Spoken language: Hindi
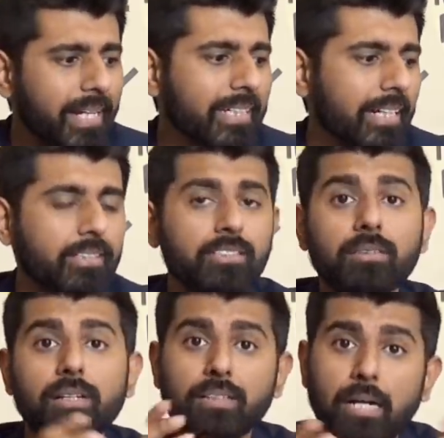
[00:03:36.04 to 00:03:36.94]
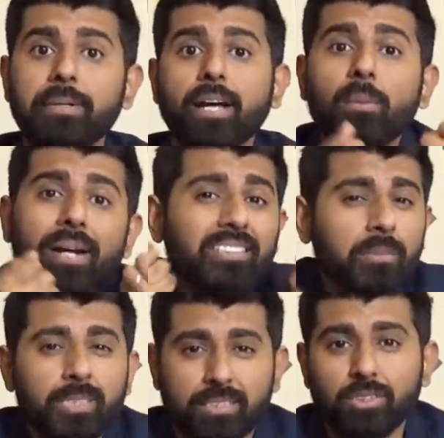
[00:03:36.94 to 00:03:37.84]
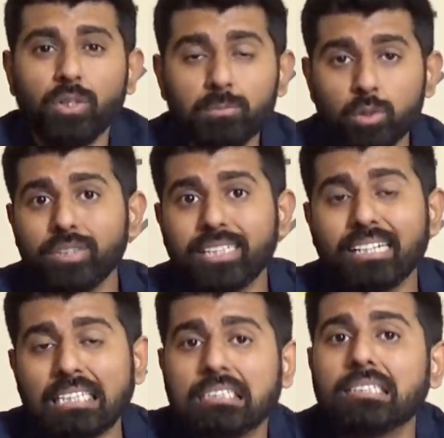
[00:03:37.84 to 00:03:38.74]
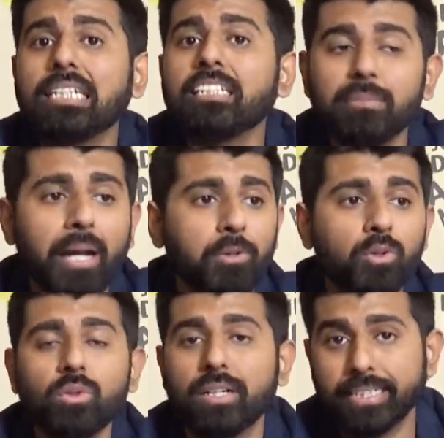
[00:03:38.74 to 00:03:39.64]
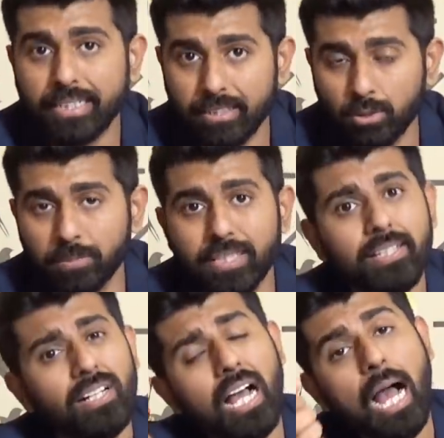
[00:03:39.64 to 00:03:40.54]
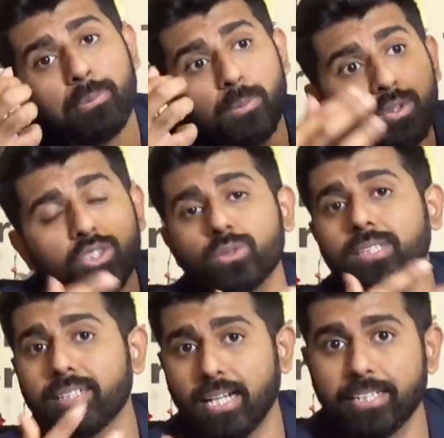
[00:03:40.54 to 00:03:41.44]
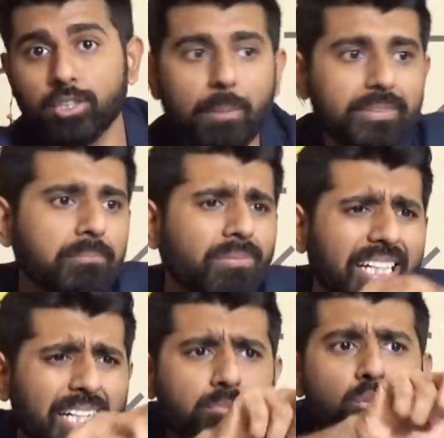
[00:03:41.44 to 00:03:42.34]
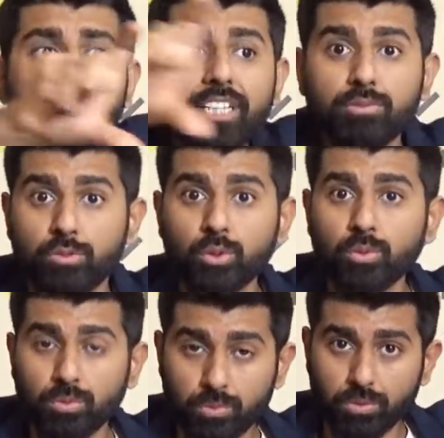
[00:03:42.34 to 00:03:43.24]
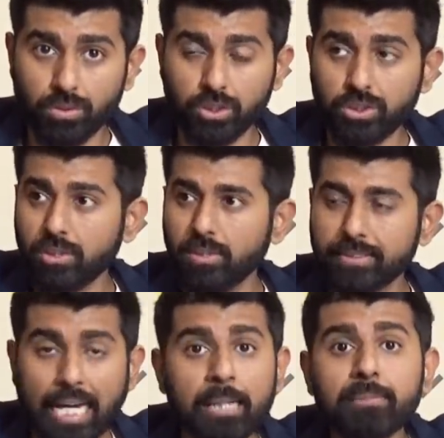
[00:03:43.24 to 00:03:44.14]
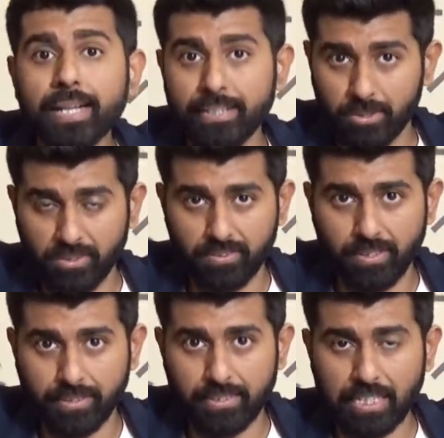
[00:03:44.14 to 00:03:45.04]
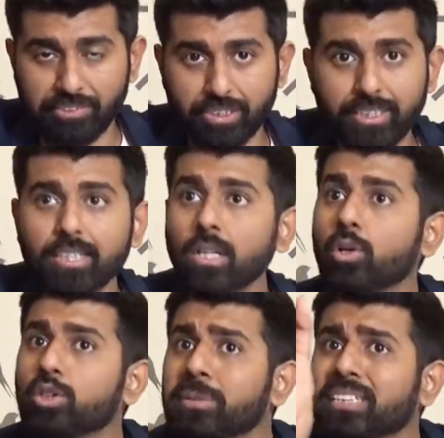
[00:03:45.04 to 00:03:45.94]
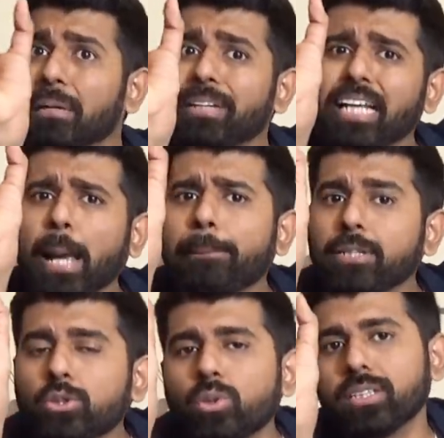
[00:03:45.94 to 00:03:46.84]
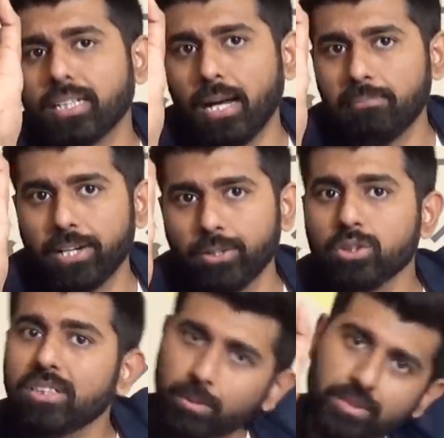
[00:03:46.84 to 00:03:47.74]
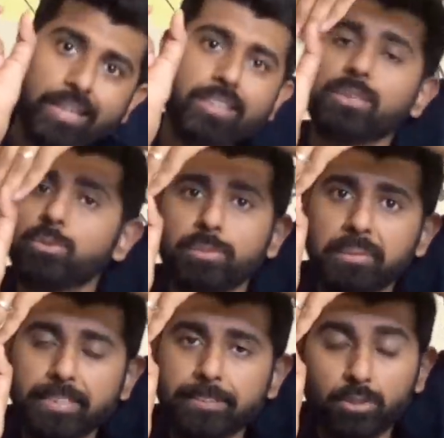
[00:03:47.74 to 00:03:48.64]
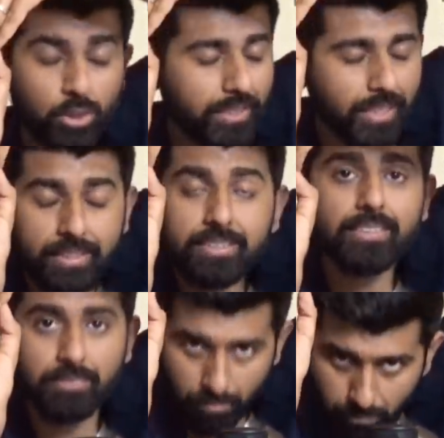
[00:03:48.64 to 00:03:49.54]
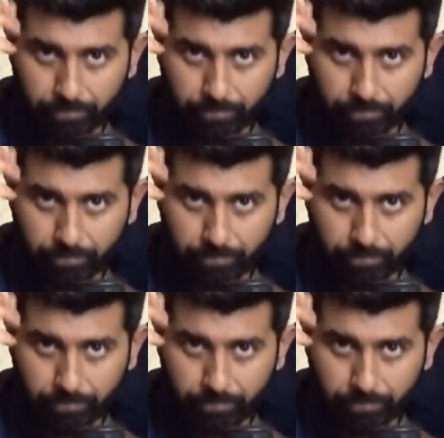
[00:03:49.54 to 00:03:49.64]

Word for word: मेन कैरेक्टर्स कम है और मैं समझ सकता हूँ एक मूवी के कंस्ट्रेंट में आपको दो घंटे के उसमें आपको पूरी स्टोरी दिखानी है तो आप सिंपल एक पूरी जो टाइमलाइन है उस इंसान की लाइफ की उसमें से आप एक एपिसोड दिखा पा रहे हो इसलिए वो तानाजी मूवी पे है सॉरी oh, तानाजी